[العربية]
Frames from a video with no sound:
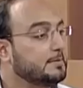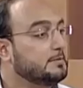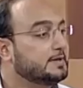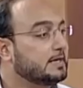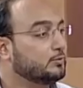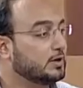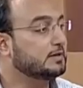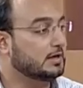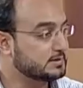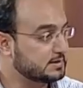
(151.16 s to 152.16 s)
ما بندرب
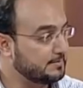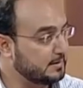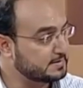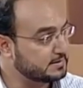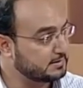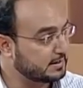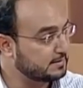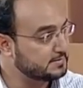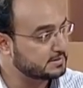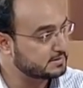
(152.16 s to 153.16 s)
اولادنا على الصيام قبل سن
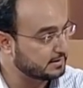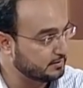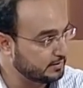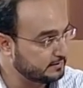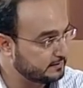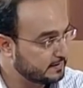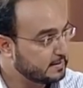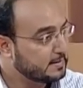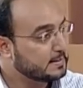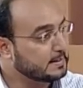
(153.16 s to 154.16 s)
الخمس ست سنوات
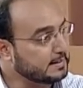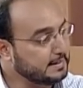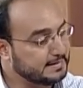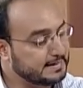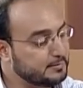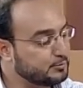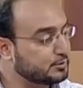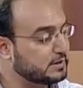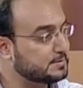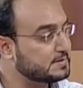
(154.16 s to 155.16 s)
احنا دائما
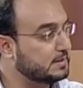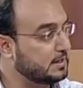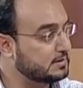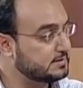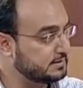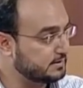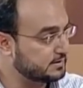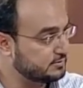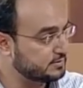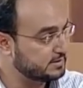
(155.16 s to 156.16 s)
نربطها بالصلاه سيدنا
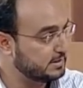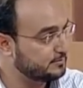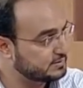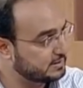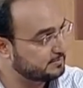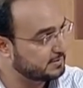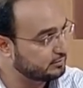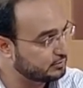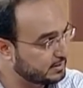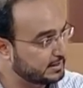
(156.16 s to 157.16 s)
الرسول صلى الله عليه وسلم وصانا
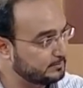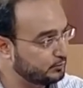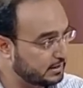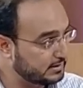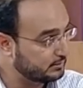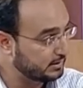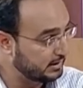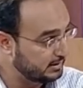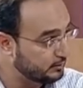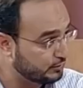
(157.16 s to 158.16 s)
بانه ندرب اولادنا
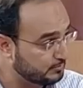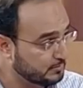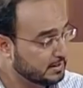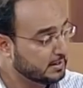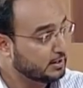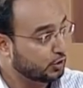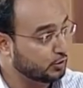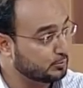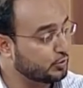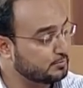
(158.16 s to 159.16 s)
ونعلمهم
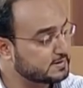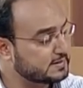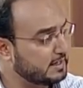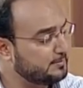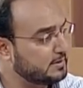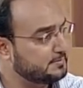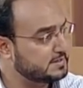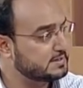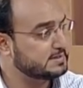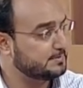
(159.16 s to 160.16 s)
الامورهم بالصلاه
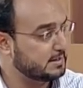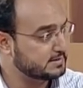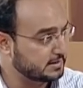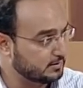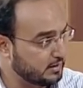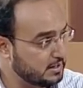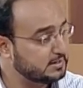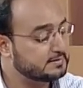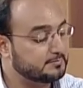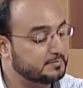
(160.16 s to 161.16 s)
بسن سبع
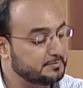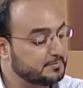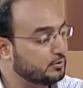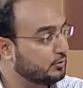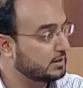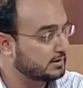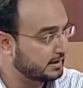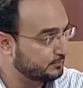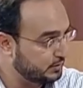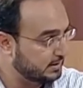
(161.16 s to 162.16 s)
سنوات بنبدا هون
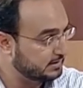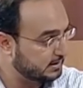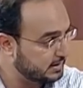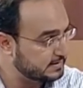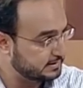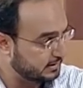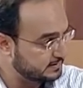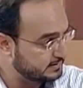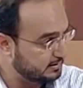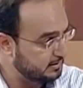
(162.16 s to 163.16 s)
ندرب اولادنا قياسا
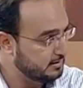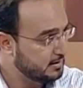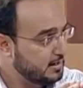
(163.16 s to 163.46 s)
على الصلاه